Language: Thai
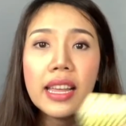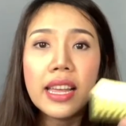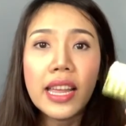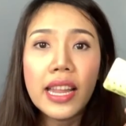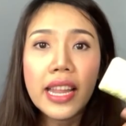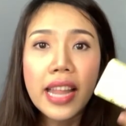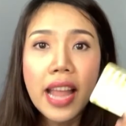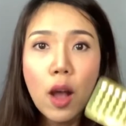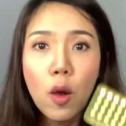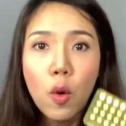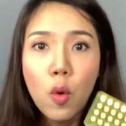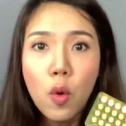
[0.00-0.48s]

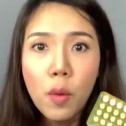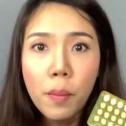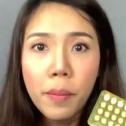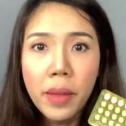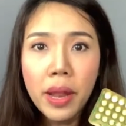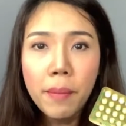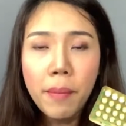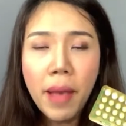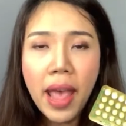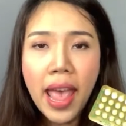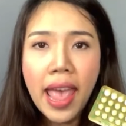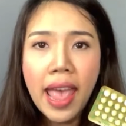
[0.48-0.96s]
กินยาคุม
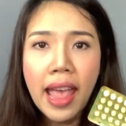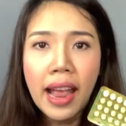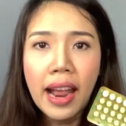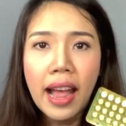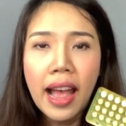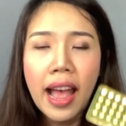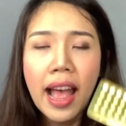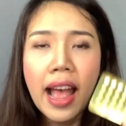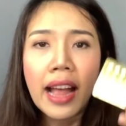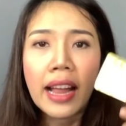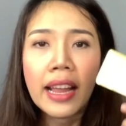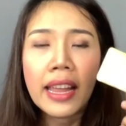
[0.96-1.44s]
เป็นแผง
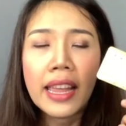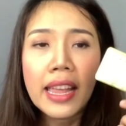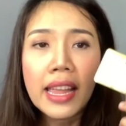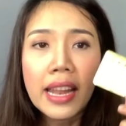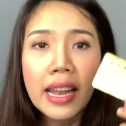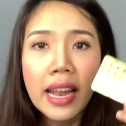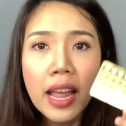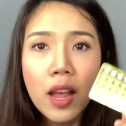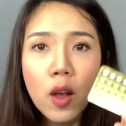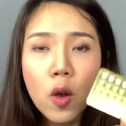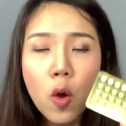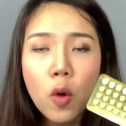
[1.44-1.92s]
ค่ะ
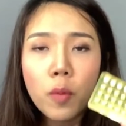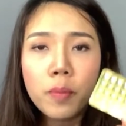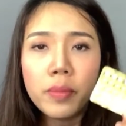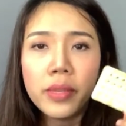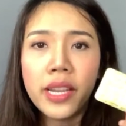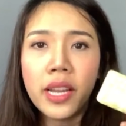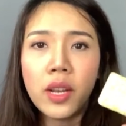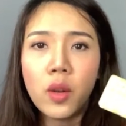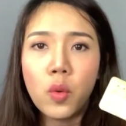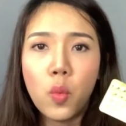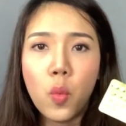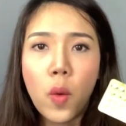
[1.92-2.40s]
กินให้ครบ
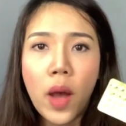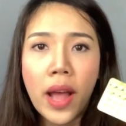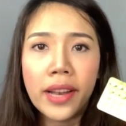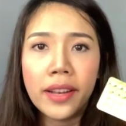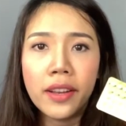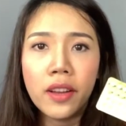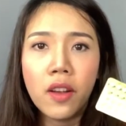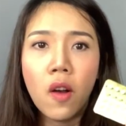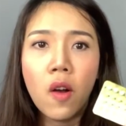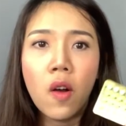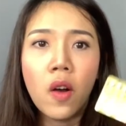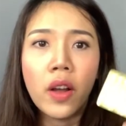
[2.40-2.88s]
เจ็ดวั
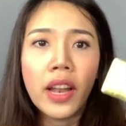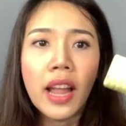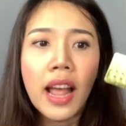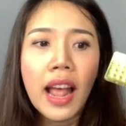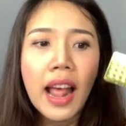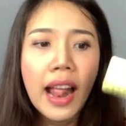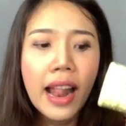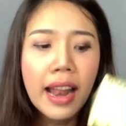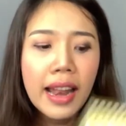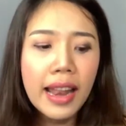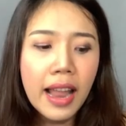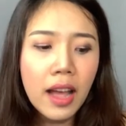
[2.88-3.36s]
นก่อน
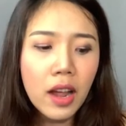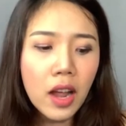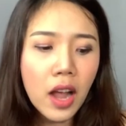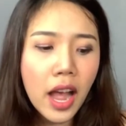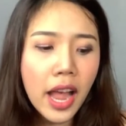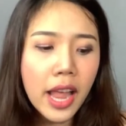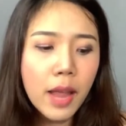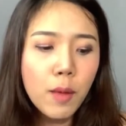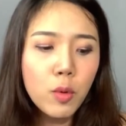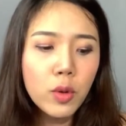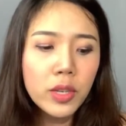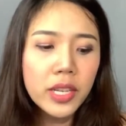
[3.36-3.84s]
แล้ว
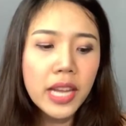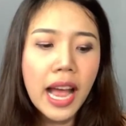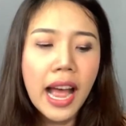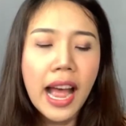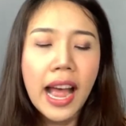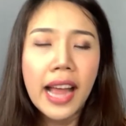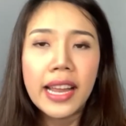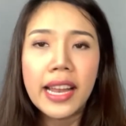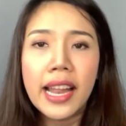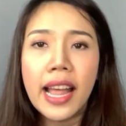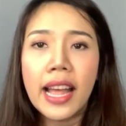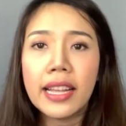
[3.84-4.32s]
ก็ให้ผู้
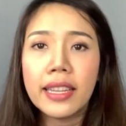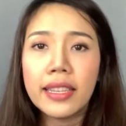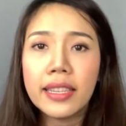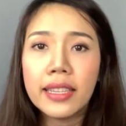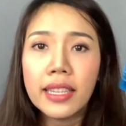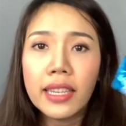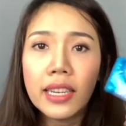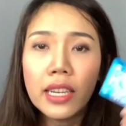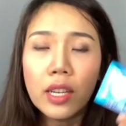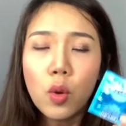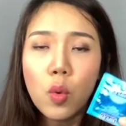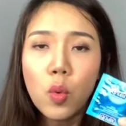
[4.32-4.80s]
ชายเนี่ย
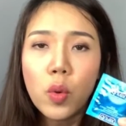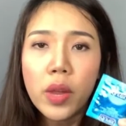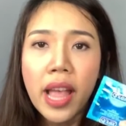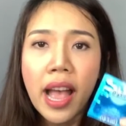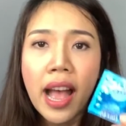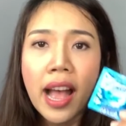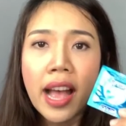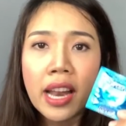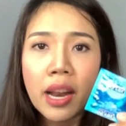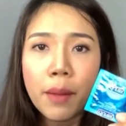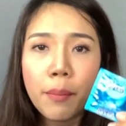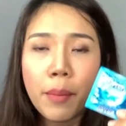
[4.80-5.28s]
ซื้อถุง
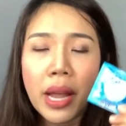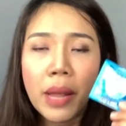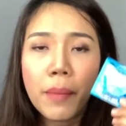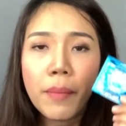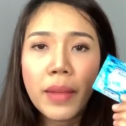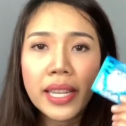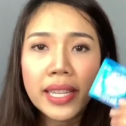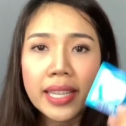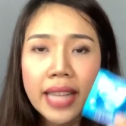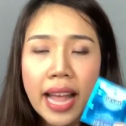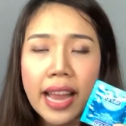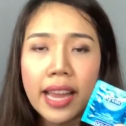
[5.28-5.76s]
ยางอนามัย
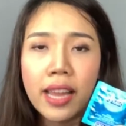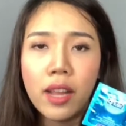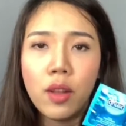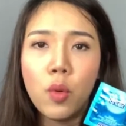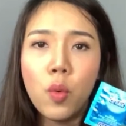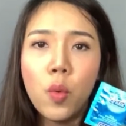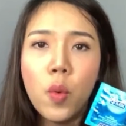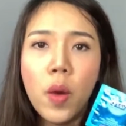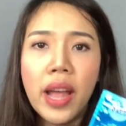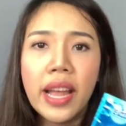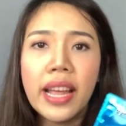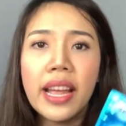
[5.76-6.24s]
มาใส่
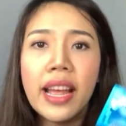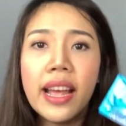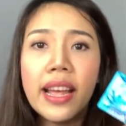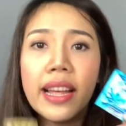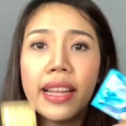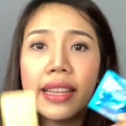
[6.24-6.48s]
ด้วย